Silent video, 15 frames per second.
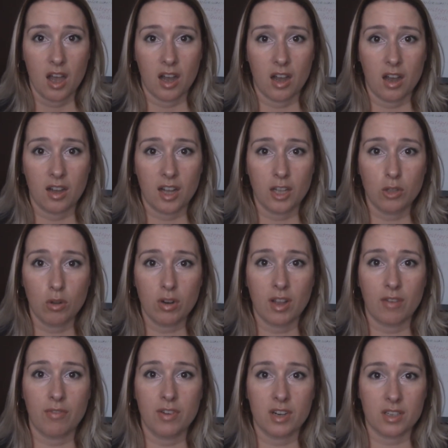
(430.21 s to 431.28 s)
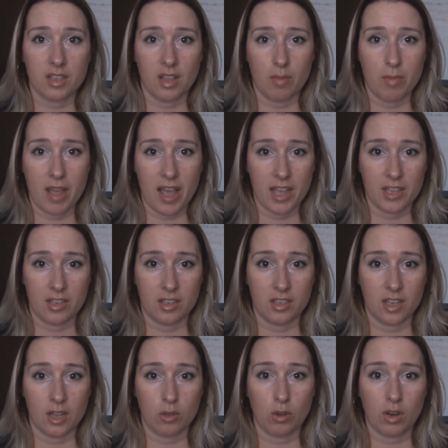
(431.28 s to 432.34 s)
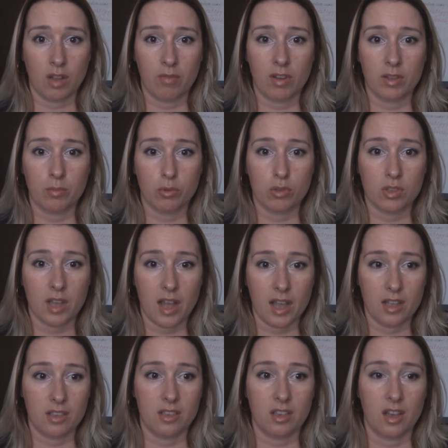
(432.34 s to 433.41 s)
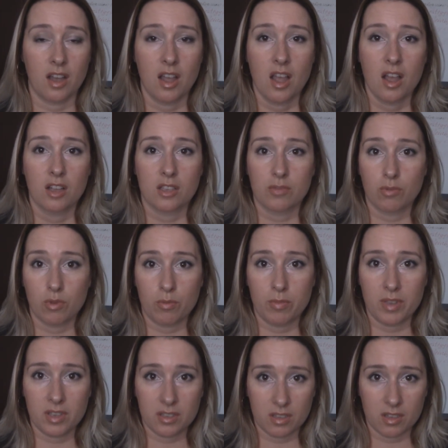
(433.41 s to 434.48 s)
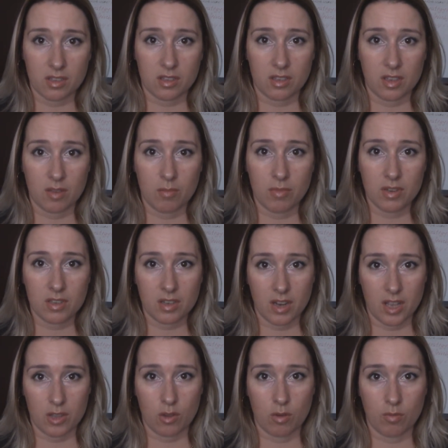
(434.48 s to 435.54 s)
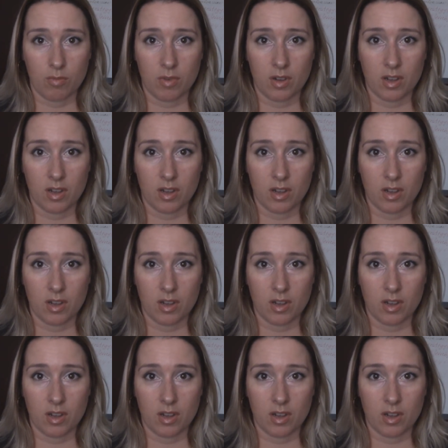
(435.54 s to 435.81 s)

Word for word: А, как только вы расслабляетесь, как только вы отпускаете свой бизнес и мысли о нем,